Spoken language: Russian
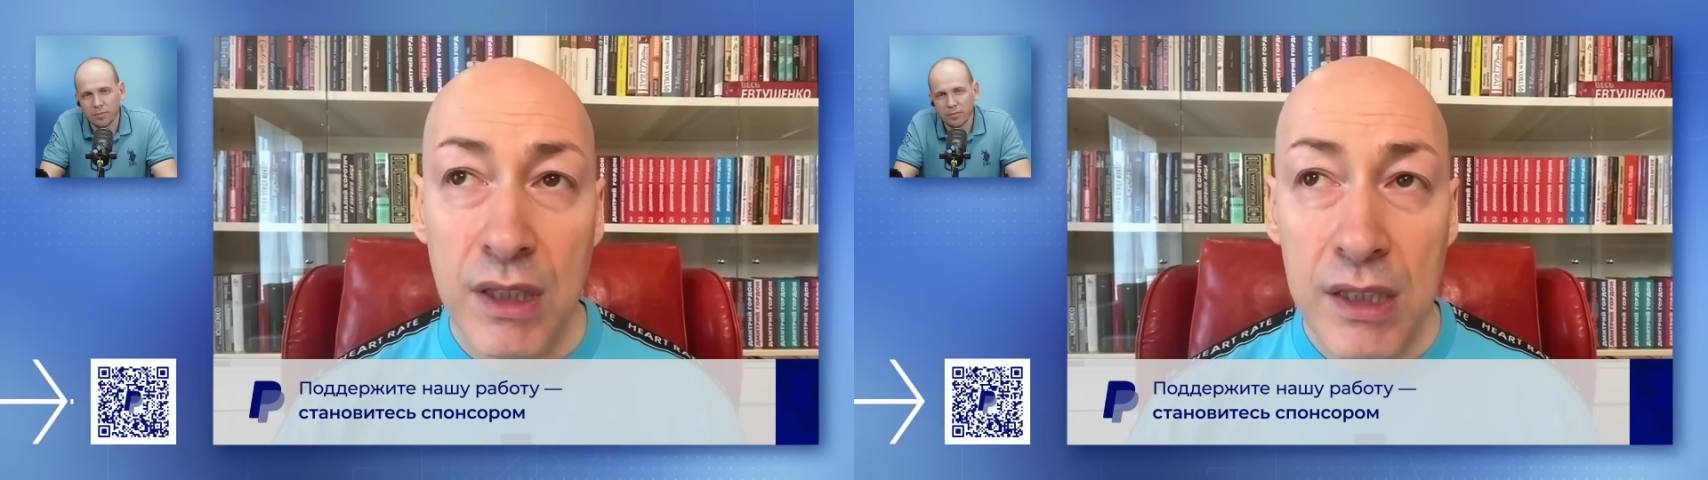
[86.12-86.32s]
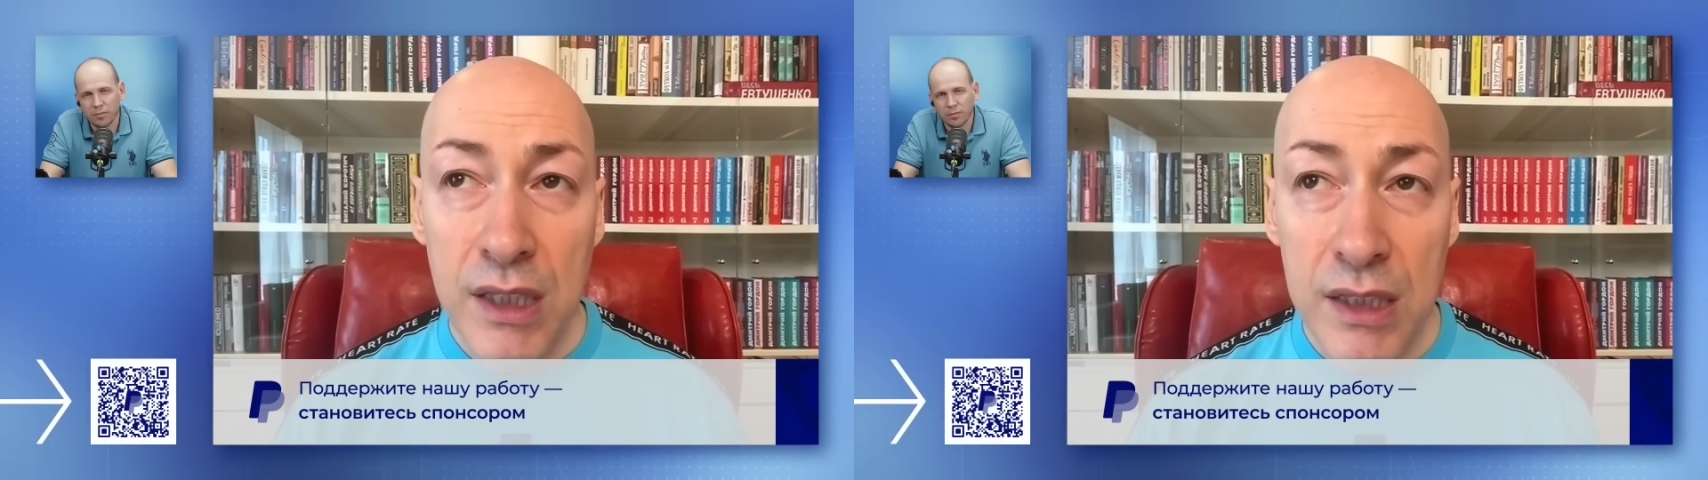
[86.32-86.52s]

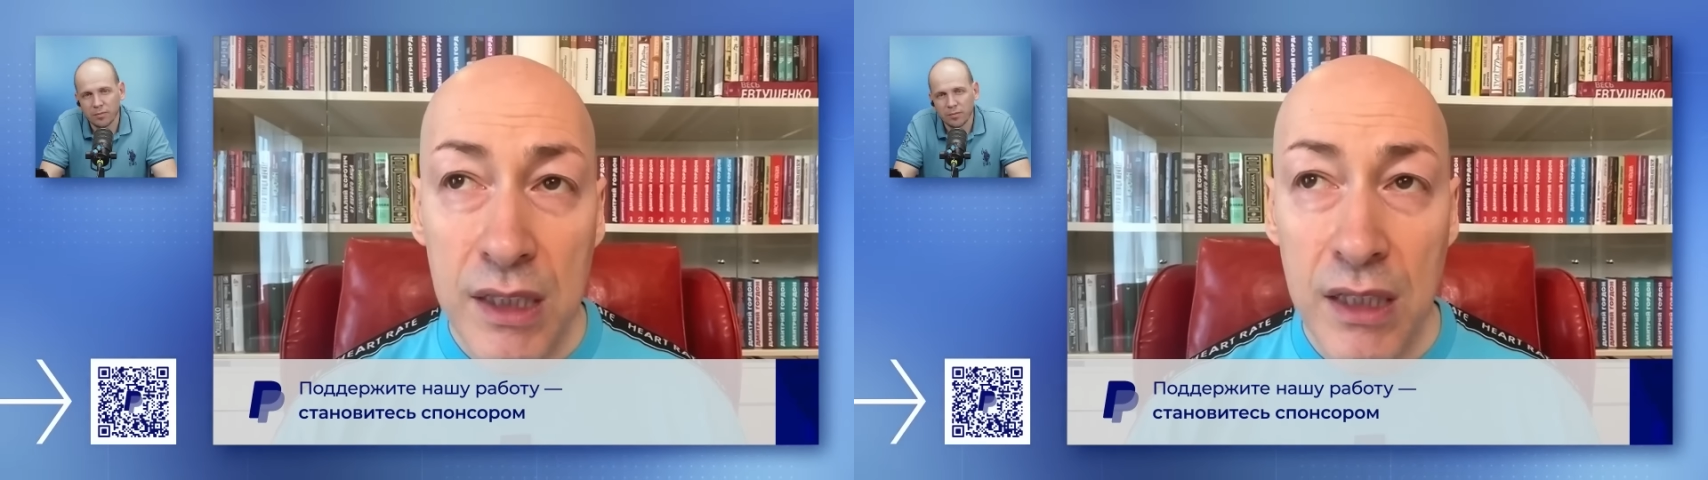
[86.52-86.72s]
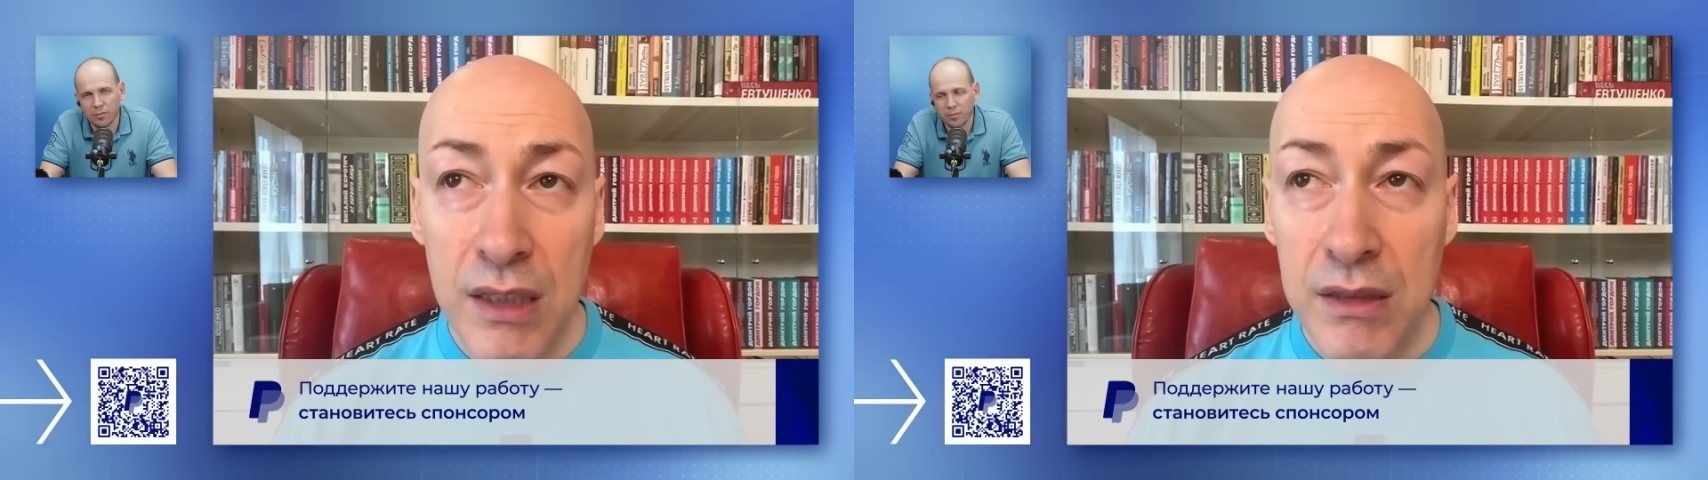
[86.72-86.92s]
и
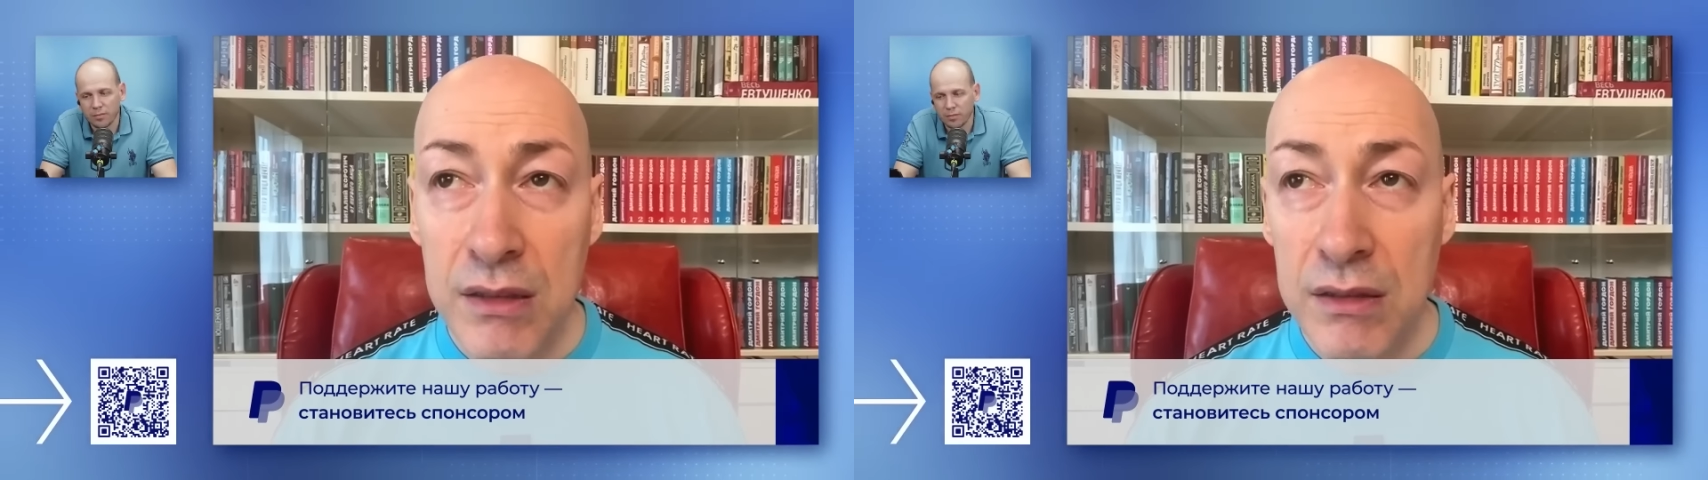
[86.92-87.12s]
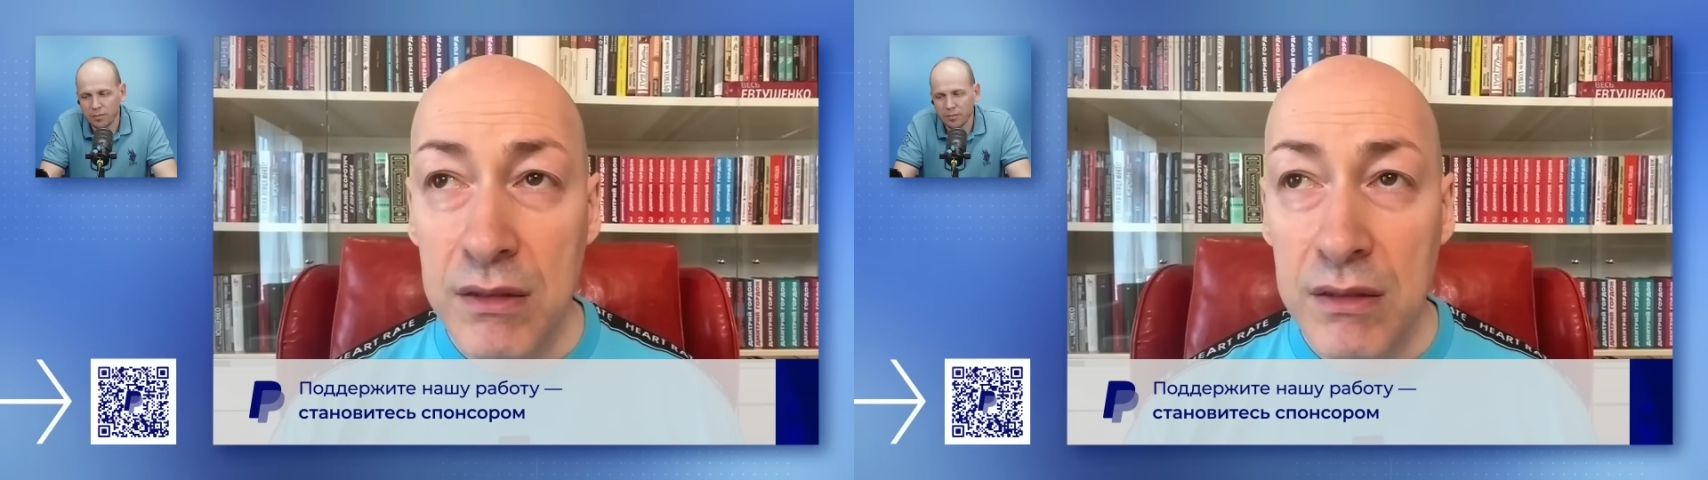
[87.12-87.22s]
сказать